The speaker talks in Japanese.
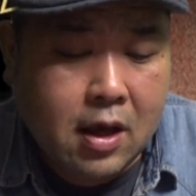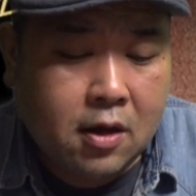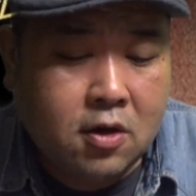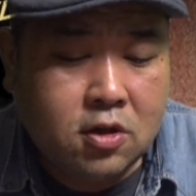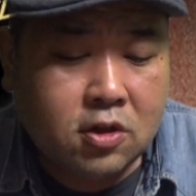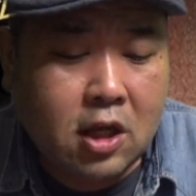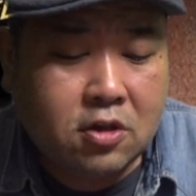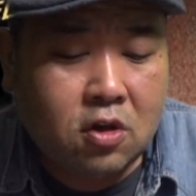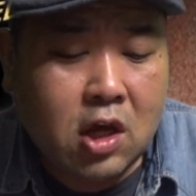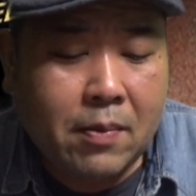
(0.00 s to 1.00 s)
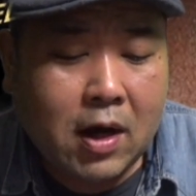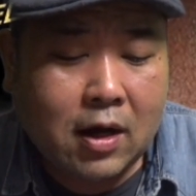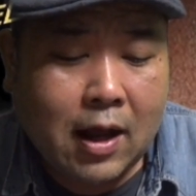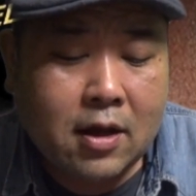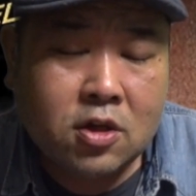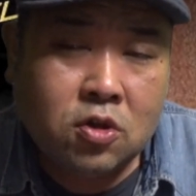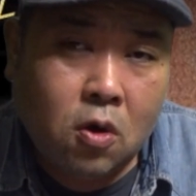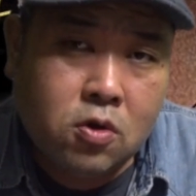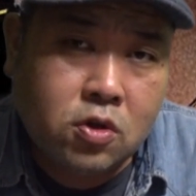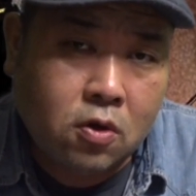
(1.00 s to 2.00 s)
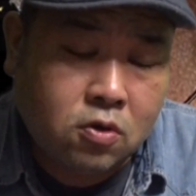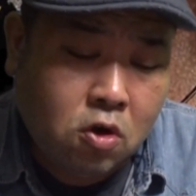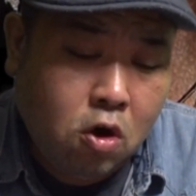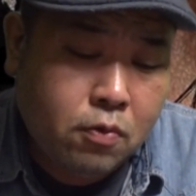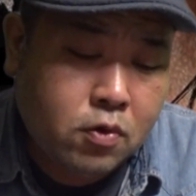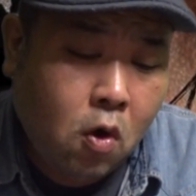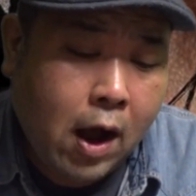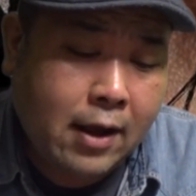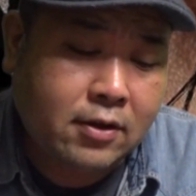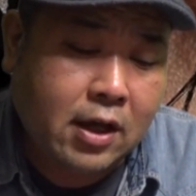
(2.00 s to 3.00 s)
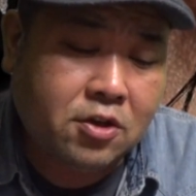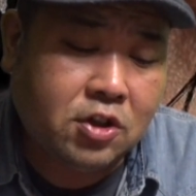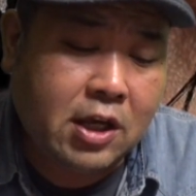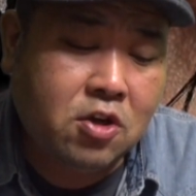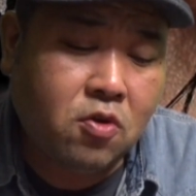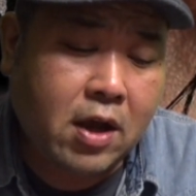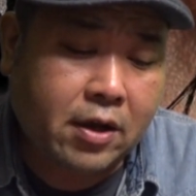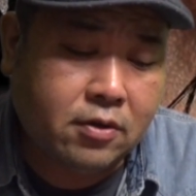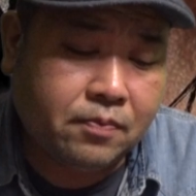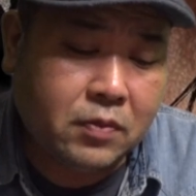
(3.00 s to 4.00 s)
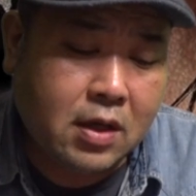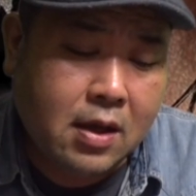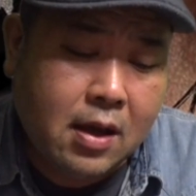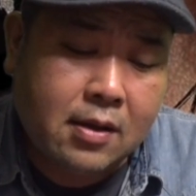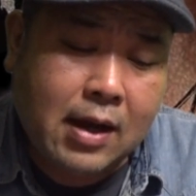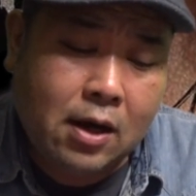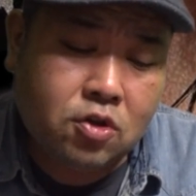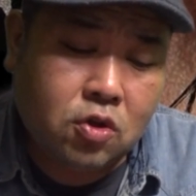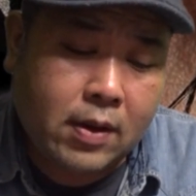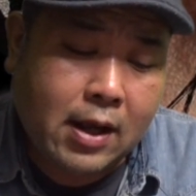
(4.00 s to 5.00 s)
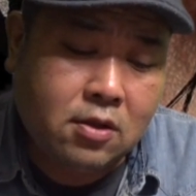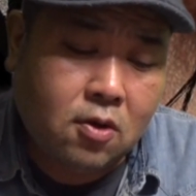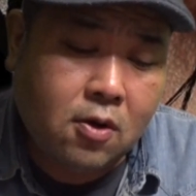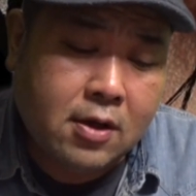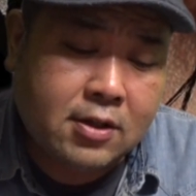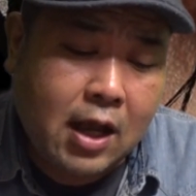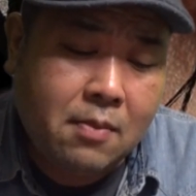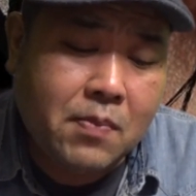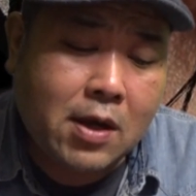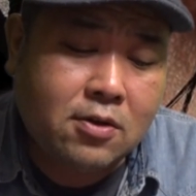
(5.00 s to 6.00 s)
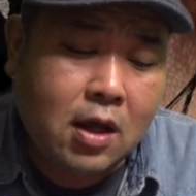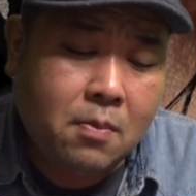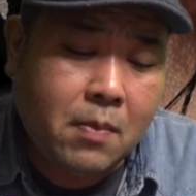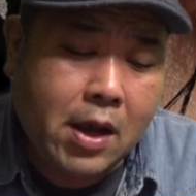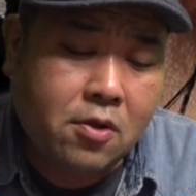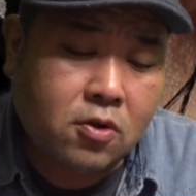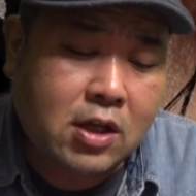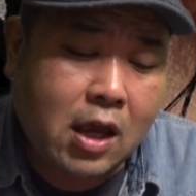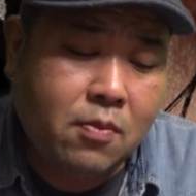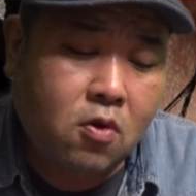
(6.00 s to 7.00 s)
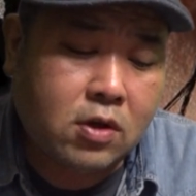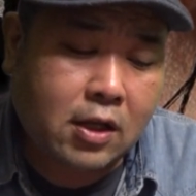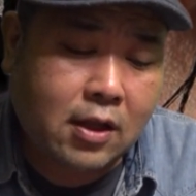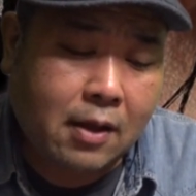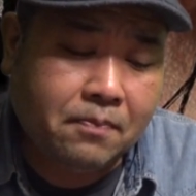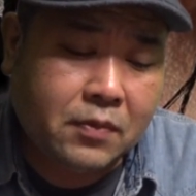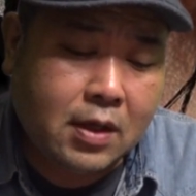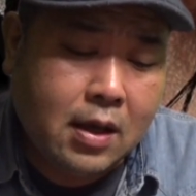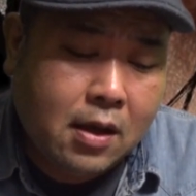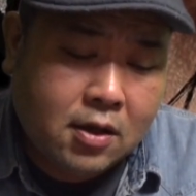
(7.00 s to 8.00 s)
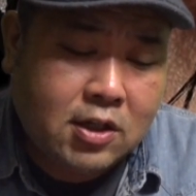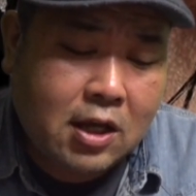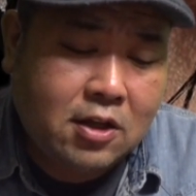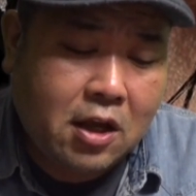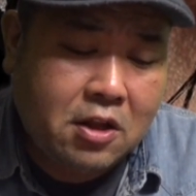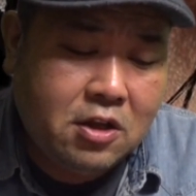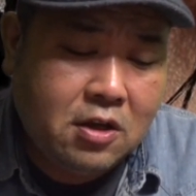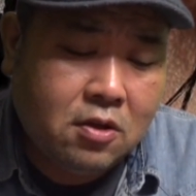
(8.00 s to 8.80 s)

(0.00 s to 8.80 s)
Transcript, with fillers: クズ鉄の山から少女の頭部を発見して拾い上げる。彼女はなんとさんびゃくねんまえのサイボーグだった。奇跡的に